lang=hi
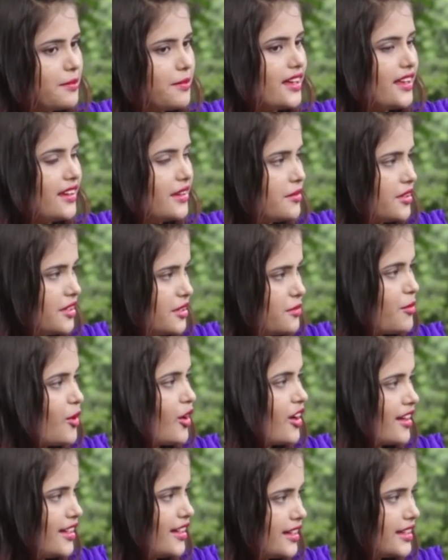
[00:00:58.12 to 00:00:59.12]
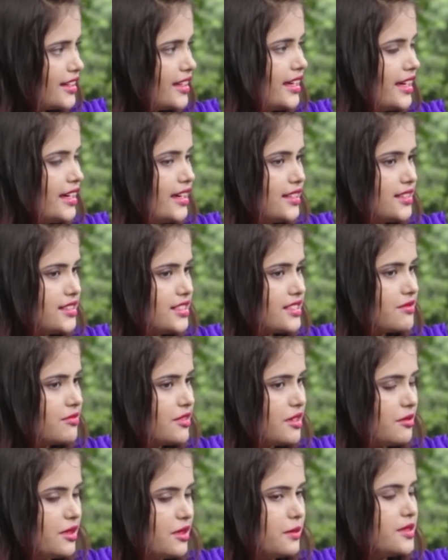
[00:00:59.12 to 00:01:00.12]
पहले मैंने मॉडलिंग की है
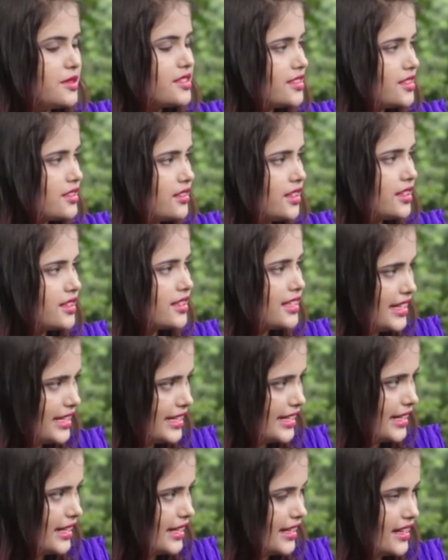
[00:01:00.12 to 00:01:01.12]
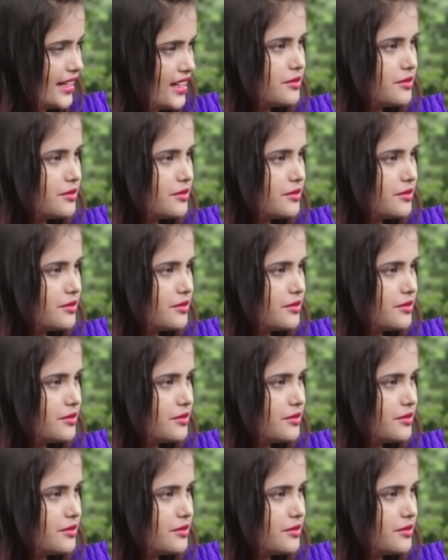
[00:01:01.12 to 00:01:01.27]
जिसमें मैं मिस टीन इंडिया